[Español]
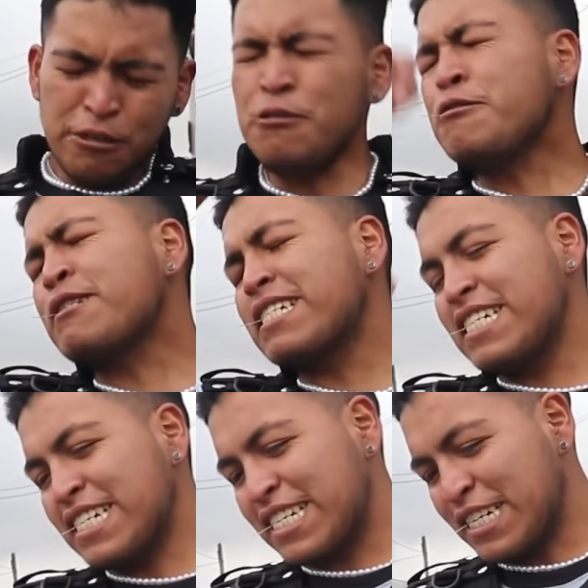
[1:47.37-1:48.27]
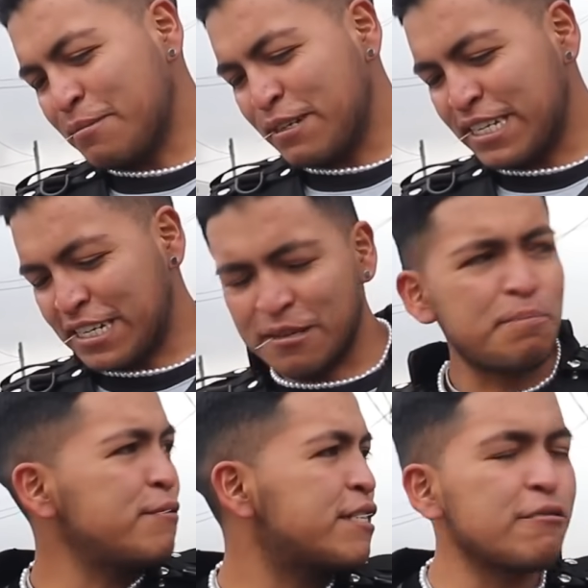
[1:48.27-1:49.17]
Puta, ya se hambre ya.
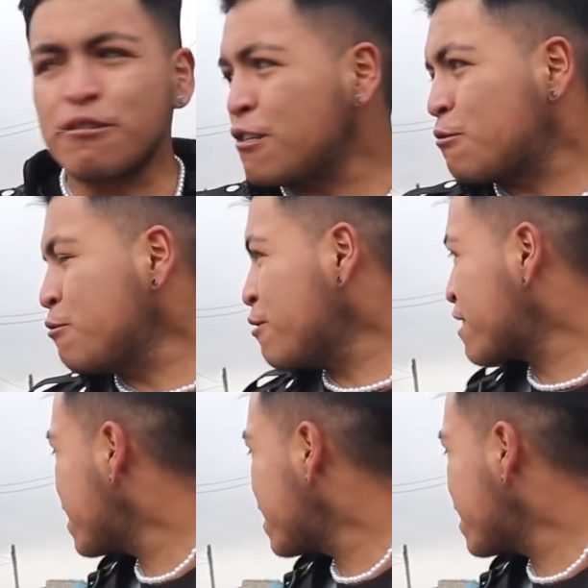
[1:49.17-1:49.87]
Pucha, un cojudo